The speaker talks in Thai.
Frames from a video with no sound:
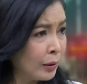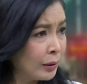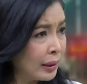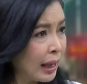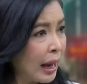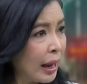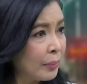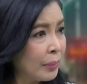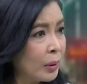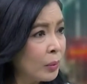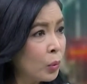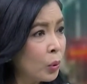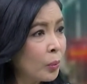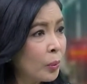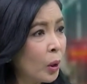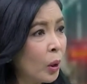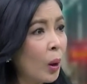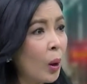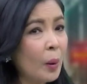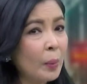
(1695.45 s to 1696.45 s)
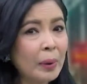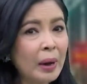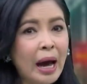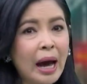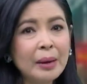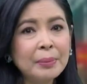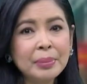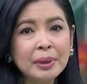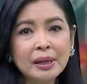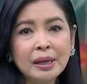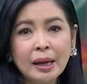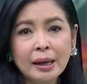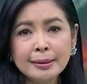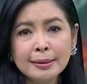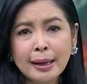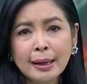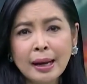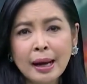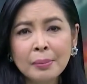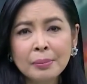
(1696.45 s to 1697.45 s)
ก็ตามเป็นผู้ประกอบการเป็นเทค
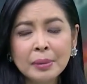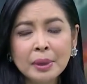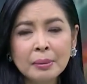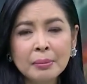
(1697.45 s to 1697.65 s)
สตาร์ทอัพ